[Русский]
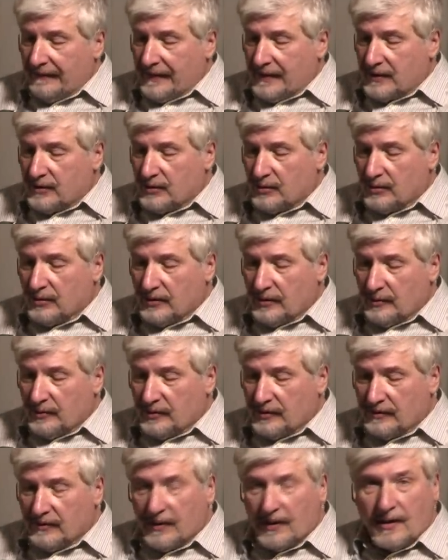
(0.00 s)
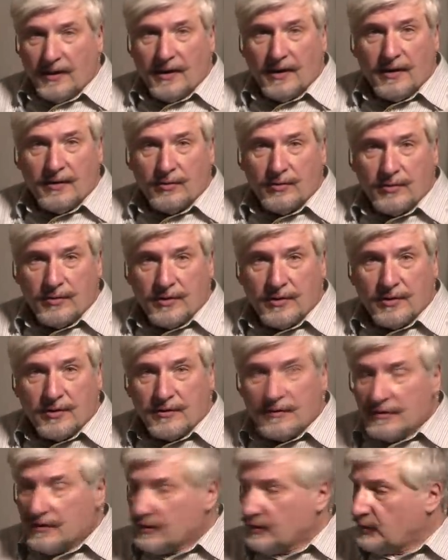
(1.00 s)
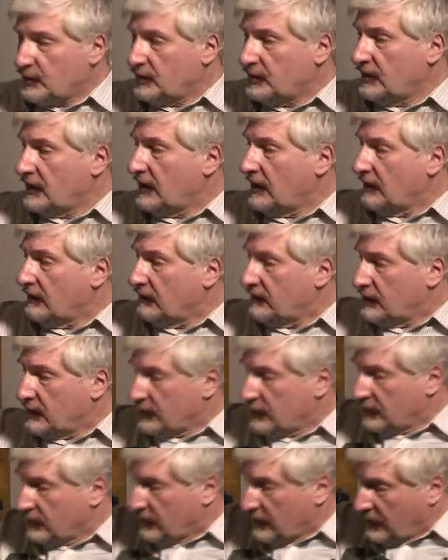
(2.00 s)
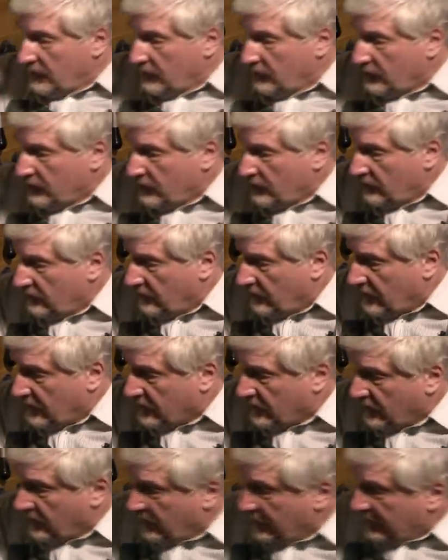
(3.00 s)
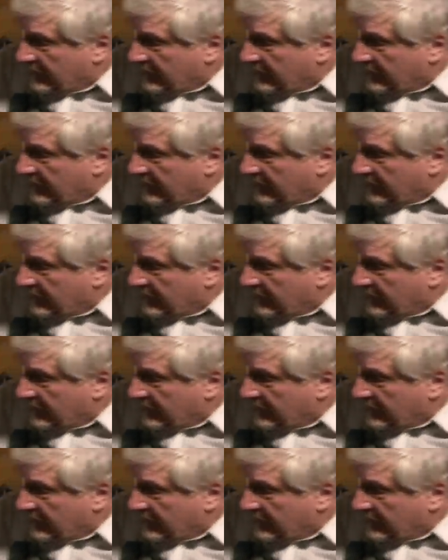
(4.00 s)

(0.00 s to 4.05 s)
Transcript: что не позволяет удерживаться пузырькам воздуха. Это очень важно.